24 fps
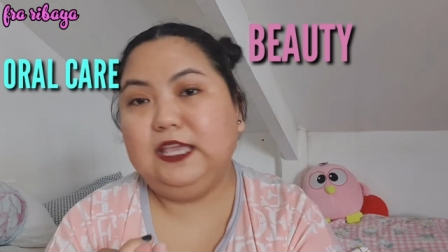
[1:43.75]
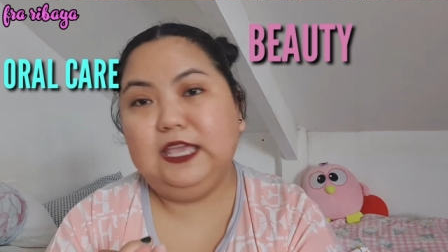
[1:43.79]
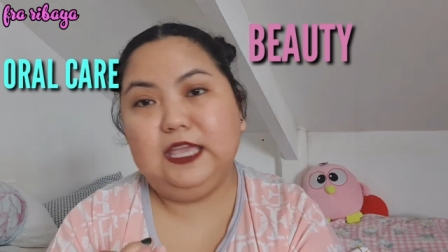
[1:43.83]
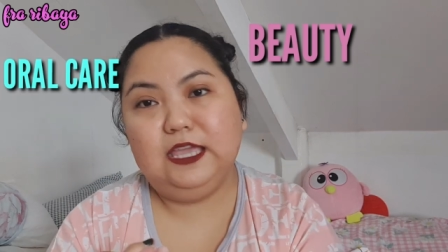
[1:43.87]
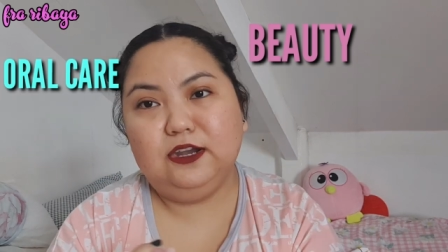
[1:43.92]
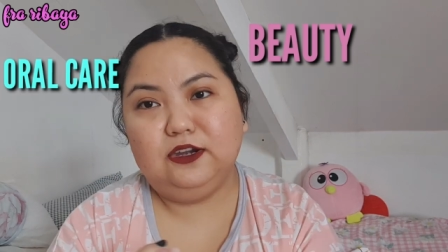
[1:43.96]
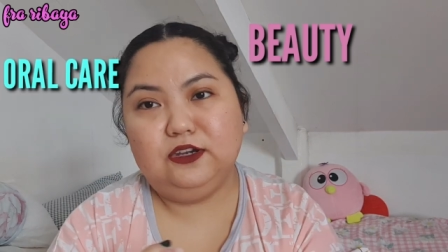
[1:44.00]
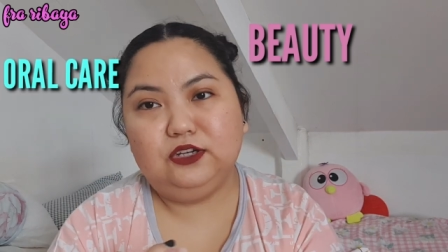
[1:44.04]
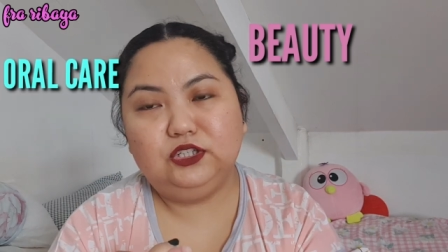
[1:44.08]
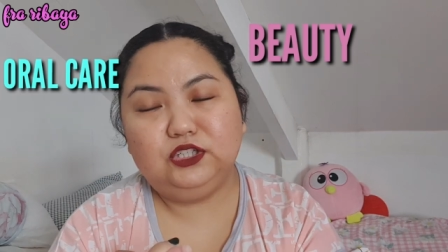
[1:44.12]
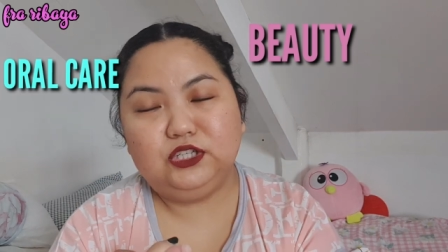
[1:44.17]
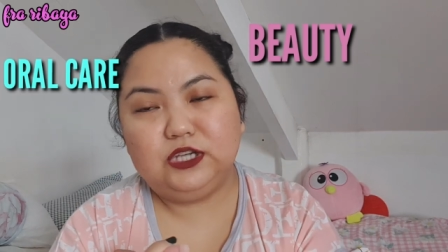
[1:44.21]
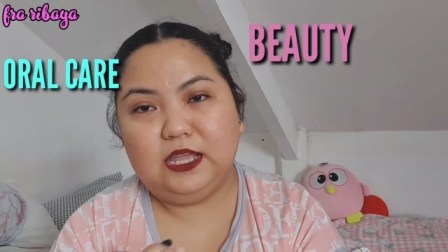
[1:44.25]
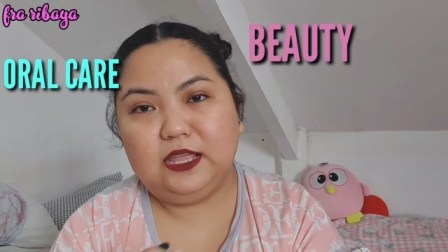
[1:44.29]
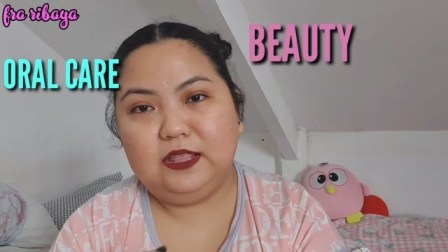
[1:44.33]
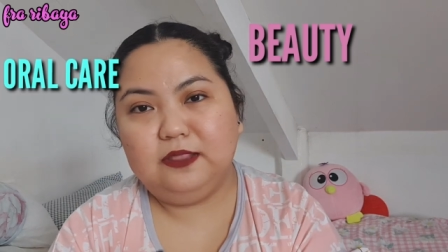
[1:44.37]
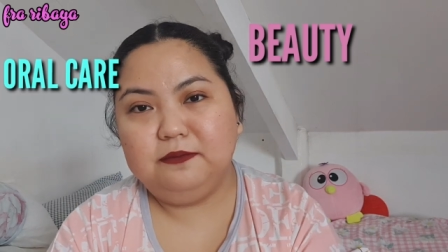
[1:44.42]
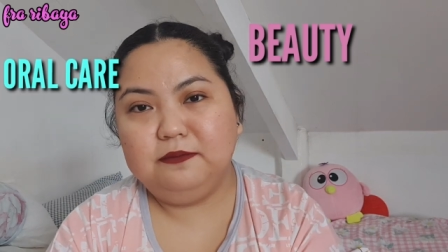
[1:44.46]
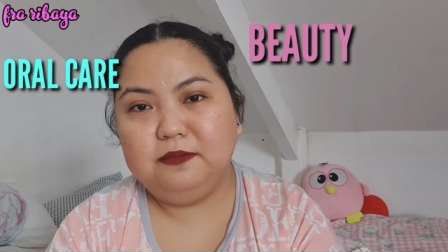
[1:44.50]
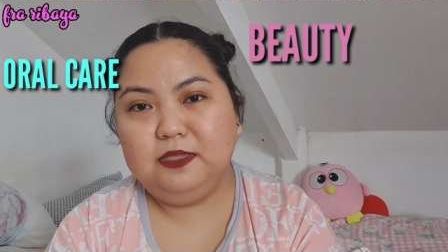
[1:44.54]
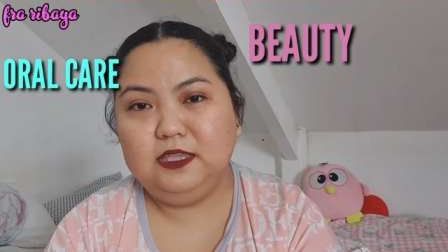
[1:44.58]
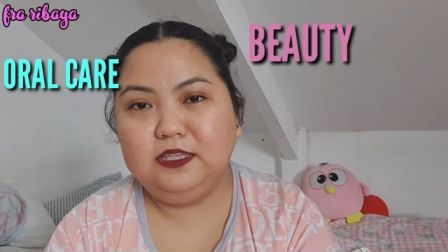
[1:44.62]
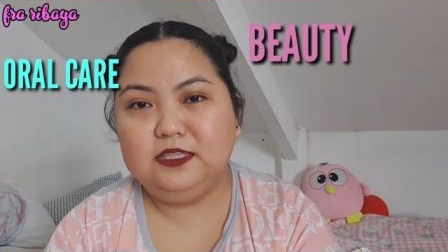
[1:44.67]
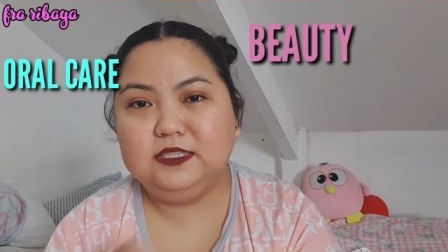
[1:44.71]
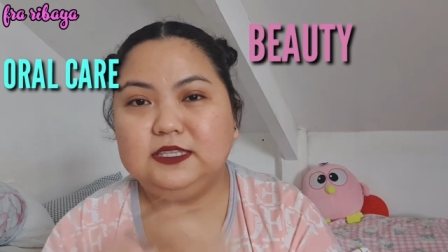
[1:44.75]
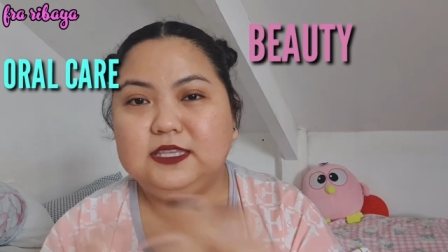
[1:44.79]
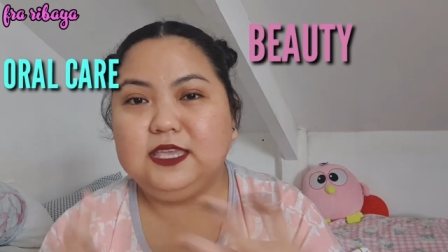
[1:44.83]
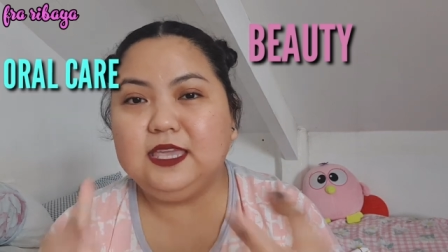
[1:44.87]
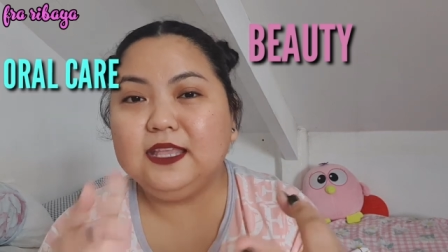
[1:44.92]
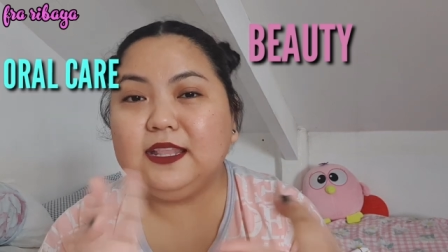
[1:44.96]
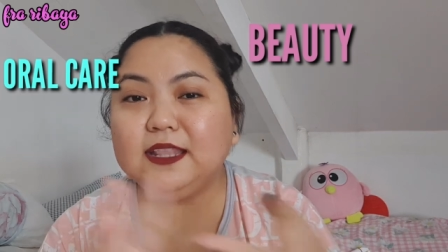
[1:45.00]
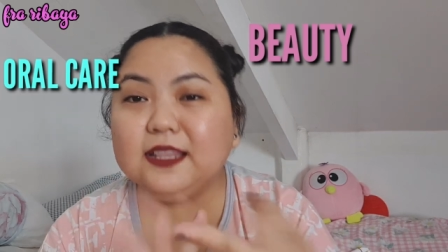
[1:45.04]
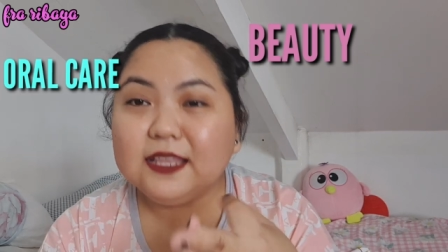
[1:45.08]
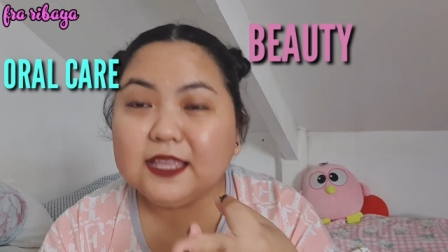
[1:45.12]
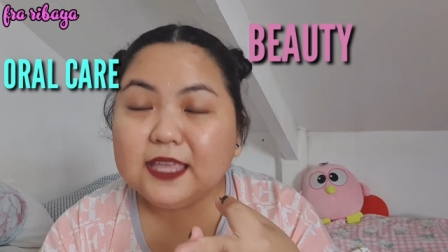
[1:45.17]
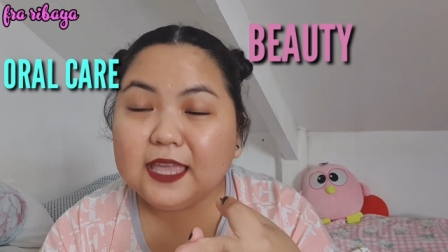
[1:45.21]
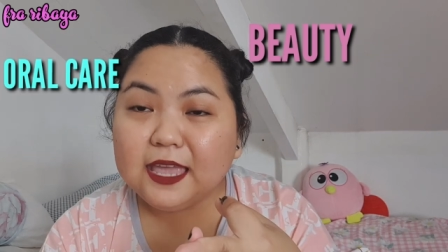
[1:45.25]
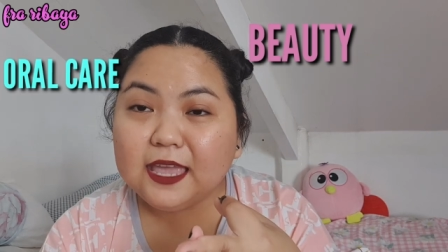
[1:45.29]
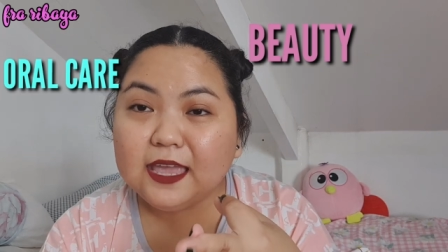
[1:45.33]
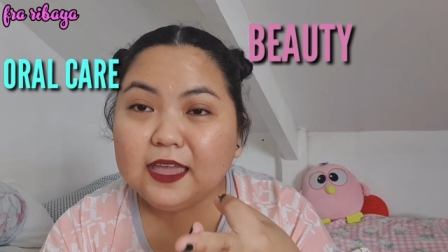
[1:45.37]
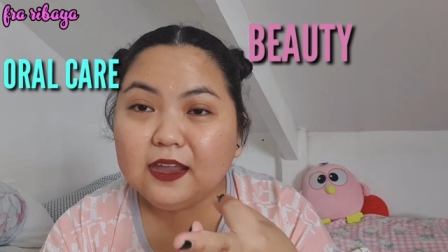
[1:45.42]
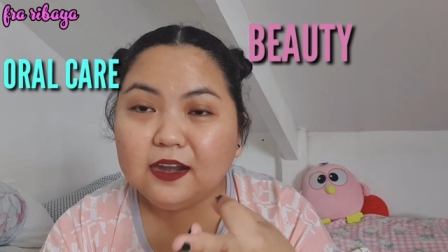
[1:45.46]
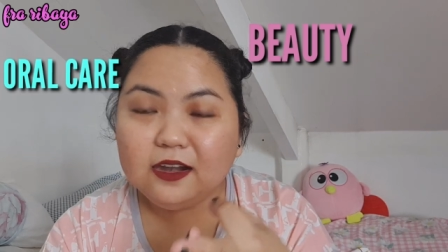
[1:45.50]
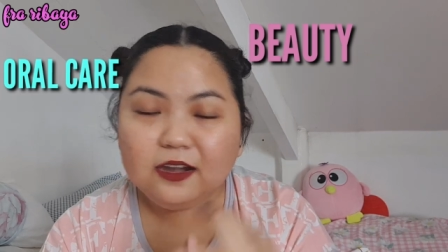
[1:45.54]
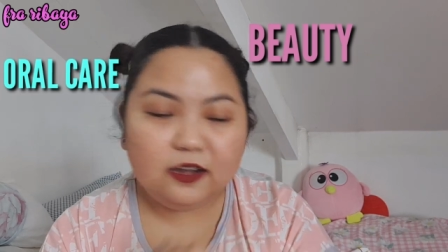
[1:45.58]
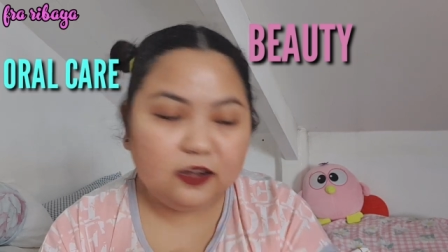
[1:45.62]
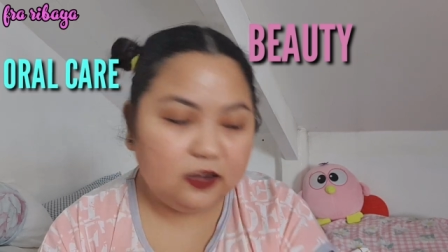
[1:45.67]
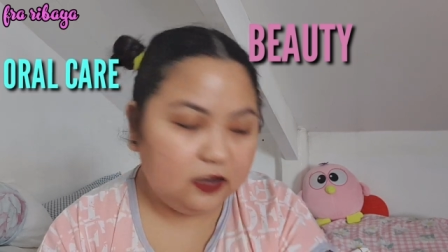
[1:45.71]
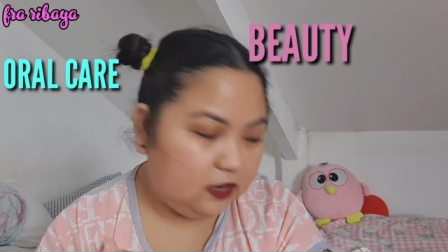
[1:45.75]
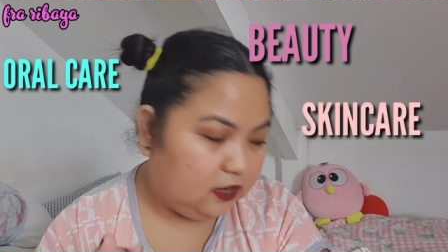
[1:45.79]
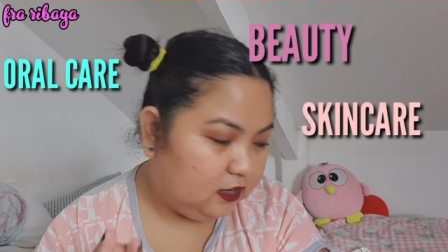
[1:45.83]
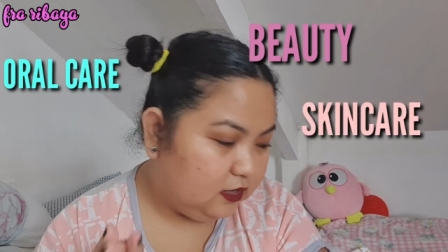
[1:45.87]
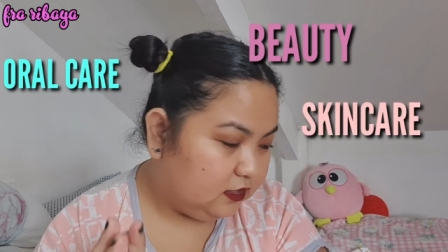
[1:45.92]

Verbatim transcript: care diyan, May skin care,